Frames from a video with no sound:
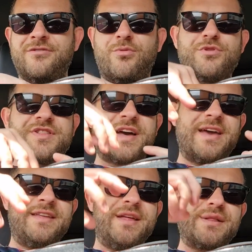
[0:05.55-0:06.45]
Como
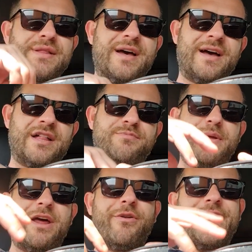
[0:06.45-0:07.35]
sair dessa
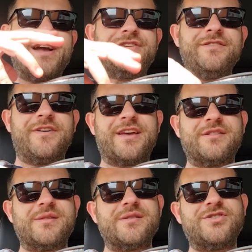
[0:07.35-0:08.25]
espiral negativa que
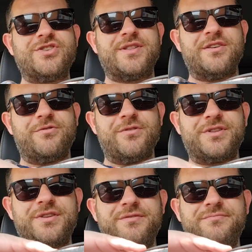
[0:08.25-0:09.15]
às vezes a gente se
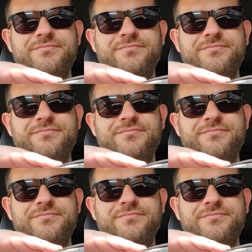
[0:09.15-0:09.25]
encontra.